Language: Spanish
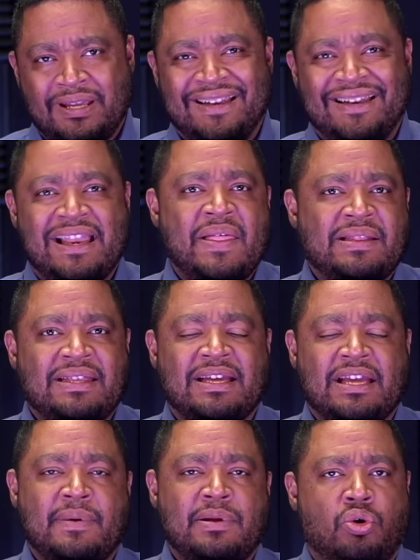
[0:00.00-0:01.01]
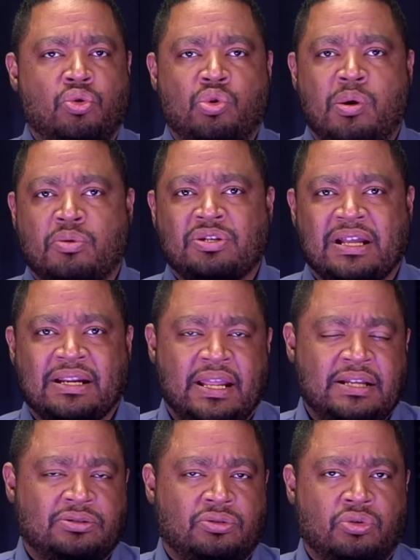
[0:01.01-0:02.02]
nada tiene que ver con nuevos
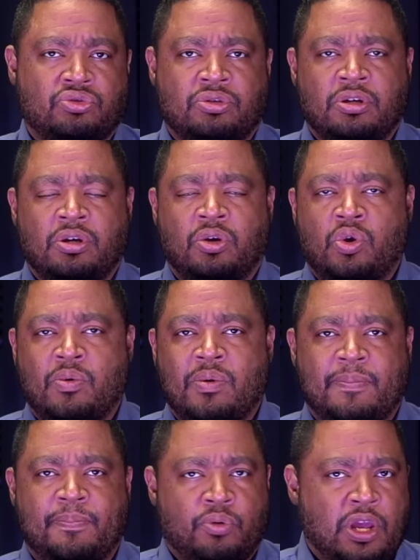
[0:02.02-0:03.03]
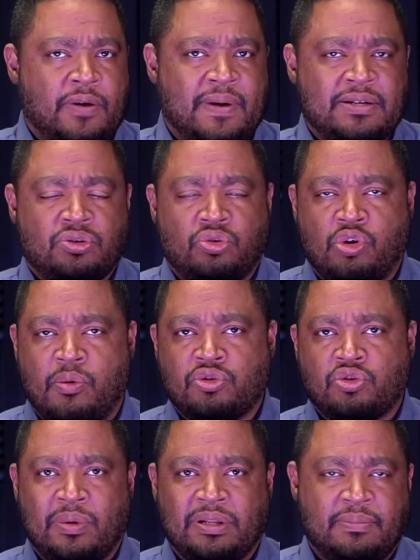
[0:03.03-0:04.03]
arrestos, nuevas pruebas o
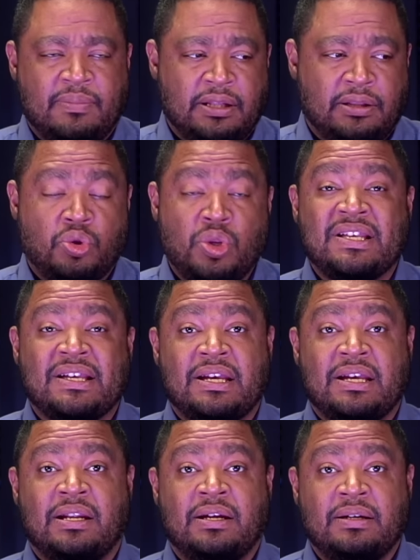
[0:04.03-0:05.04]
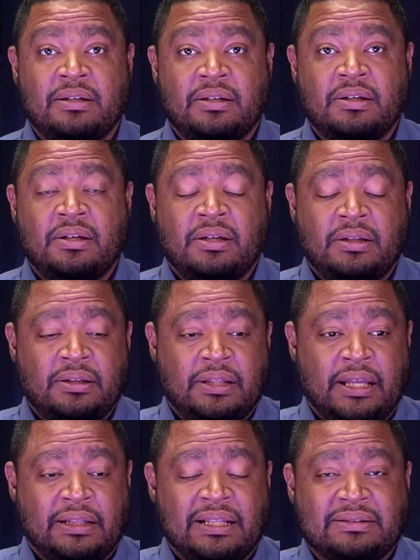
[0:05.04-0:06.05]
nuevos sometimientos, ni siquiera
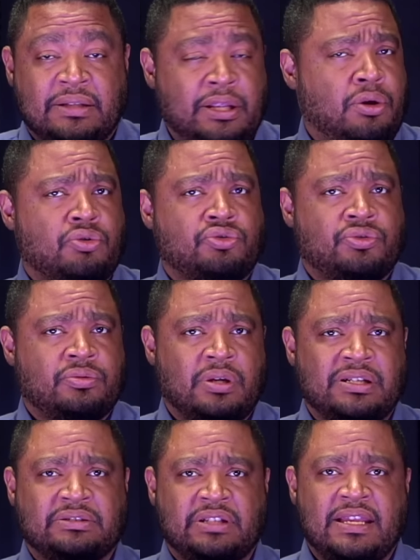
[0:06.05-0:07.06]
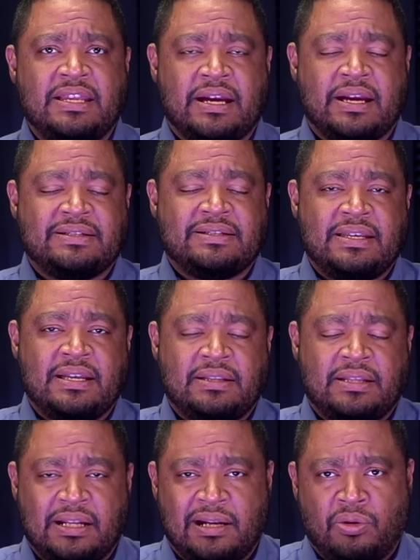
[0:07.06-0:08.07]
de testigos estrella que se hayan
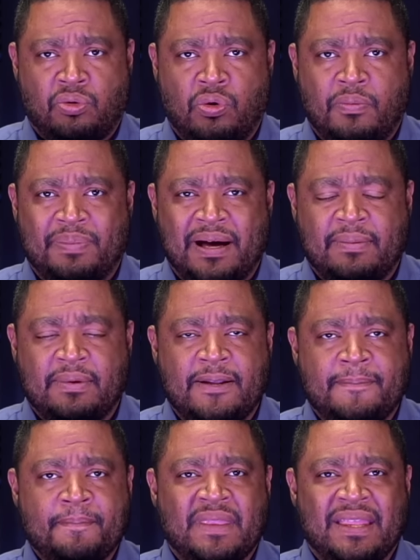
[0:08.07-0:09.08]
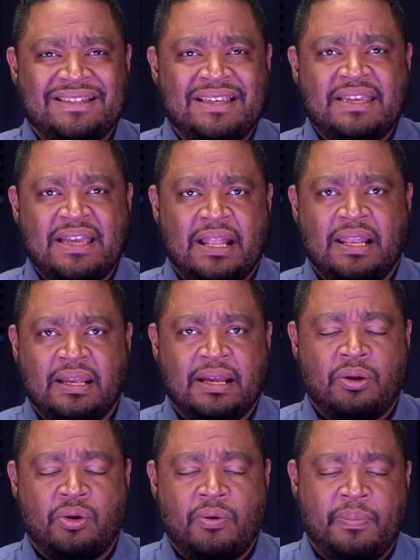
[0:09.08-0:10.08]
declarado culpables y señalen
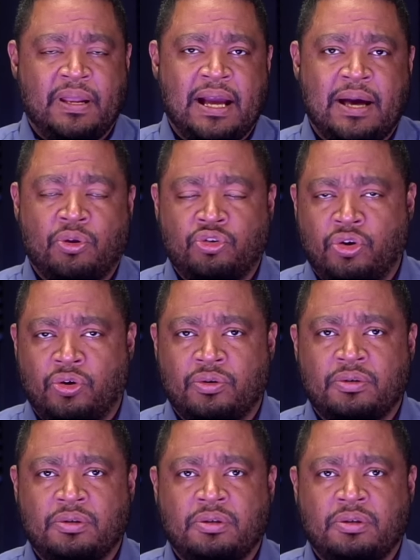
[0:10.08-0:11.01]
a los implicados. No.